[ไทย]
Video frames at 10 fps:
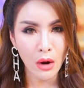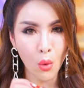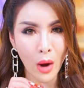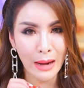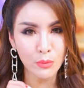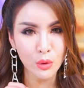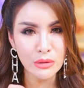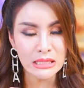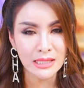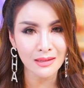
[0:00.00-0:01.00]
ความรู้
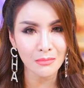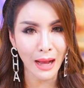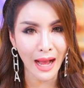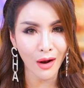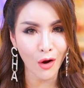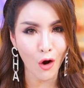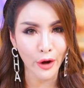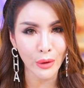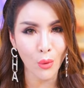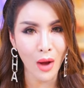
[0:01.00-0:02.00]
สึกมาก่อน
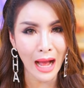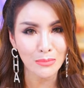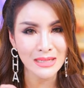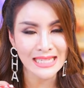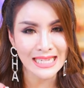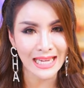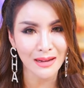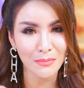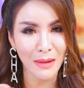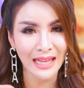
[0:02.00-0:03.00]
ความจริง
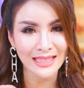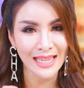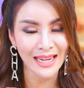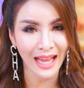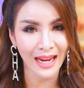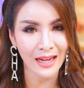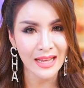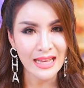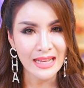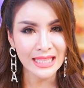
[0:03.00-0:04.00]
มาทีหลัง
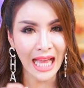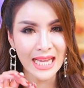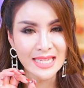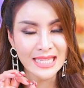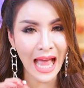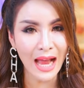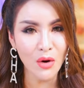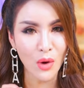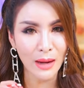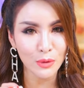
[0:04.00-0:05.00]
ถ้าสร้าง
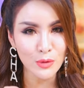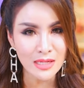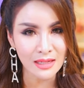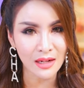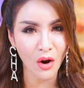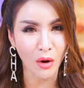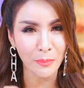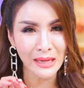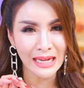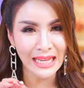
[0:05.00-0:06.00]
ความรู้สึกของ
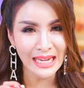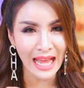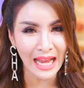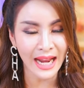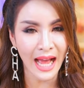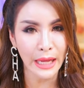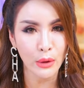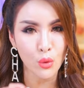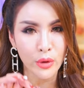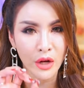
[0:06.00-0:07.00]
มิลเลนแนร์ได้
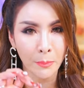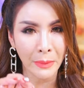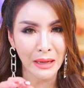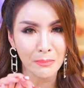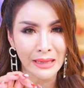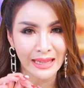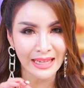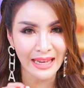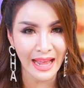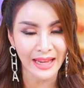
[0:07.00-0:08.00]
คุณก็เป็นมิลเล
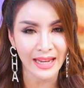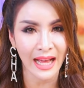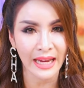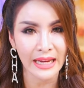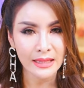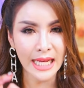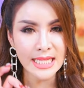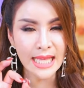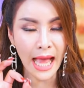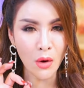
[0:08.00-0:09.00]
นแนร์ได้ ถ้า
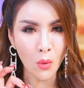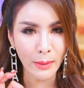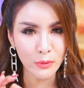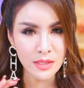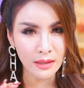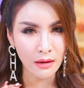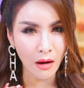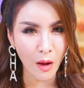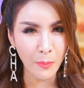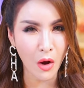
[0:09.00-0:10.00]
สร้างความรู้สึกค
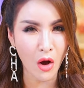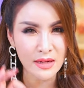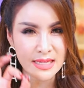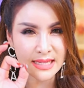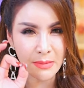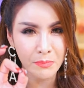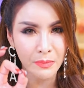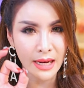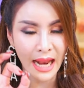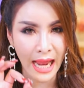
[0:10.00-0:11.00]
รอบครอง
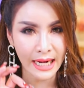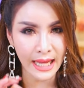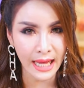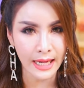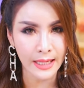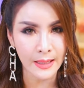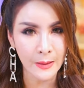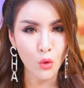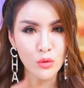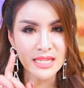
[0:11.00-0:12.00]
10 ล้านได้
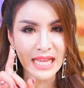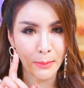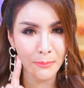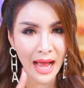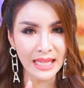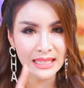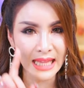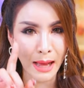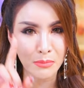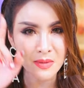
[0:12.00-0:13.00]
คุณสามารถ
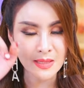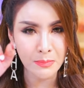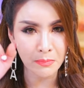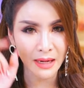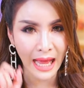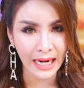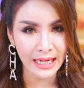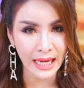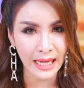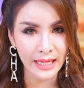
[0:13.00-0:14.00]
ทำ10 ล้าน
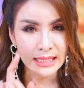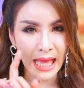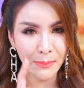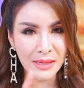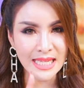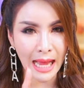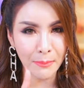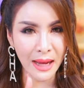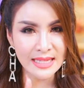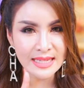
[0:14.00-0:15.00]
ได้ ถ้าไม่สา
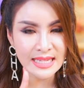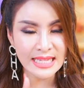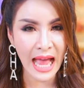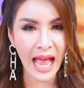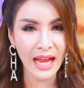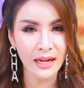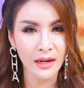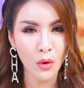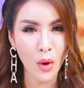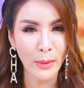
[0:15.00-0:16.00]
มารถสร้าง
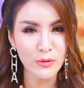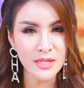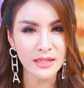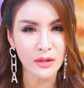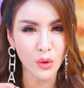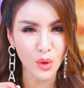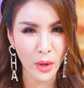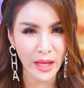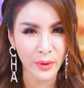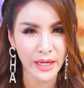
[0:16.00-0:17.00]
ความรู้สึกรว
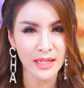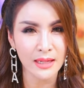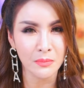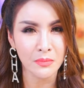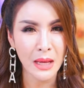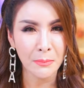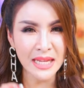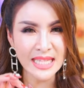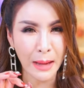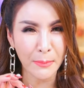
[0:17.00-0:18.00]
ยกว่าเดิม ไม่
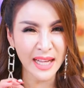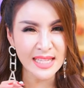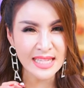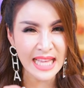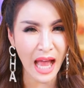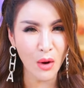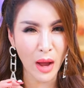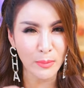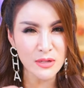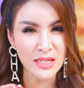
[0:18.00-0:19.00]
สามารถสร้างค
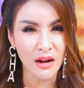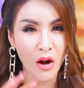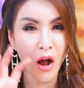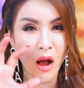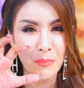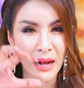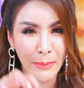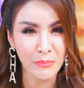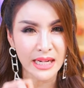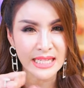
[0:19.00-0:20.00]
วามรู้สึกครอบ
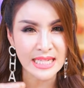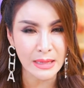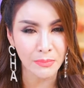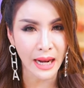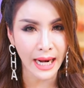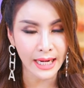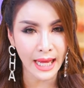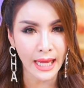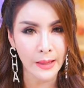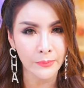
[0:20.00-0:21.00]
งำเงิน 10 ล้าน
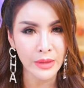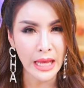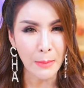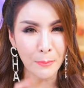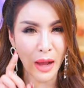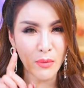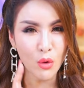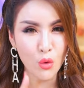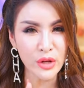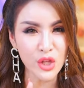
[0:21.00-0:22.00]
ได้ แปลว่า
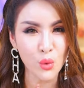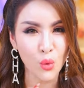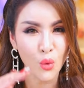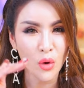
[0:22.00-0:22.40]
คุณอยู่